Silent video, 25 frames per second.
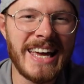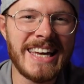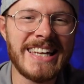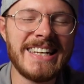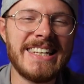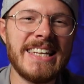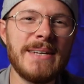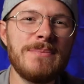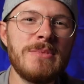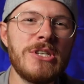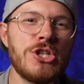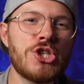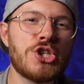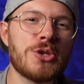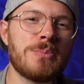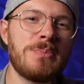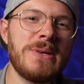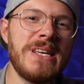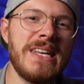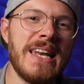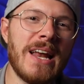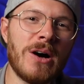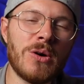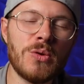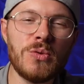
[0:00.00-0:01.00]
in dem die
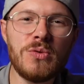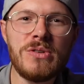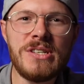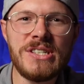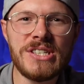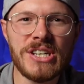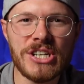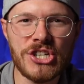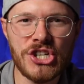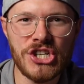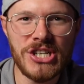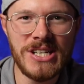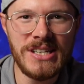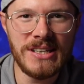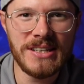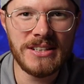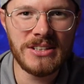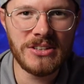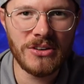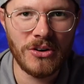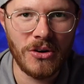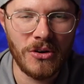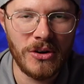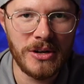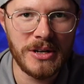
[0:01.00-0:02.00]
Spieler
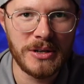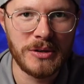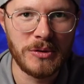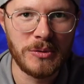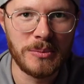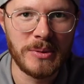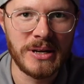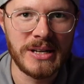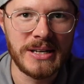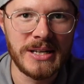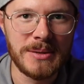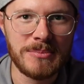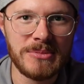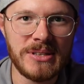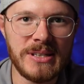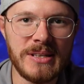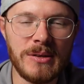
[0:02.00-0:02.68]
unterschiedliche Rollen übernehmen.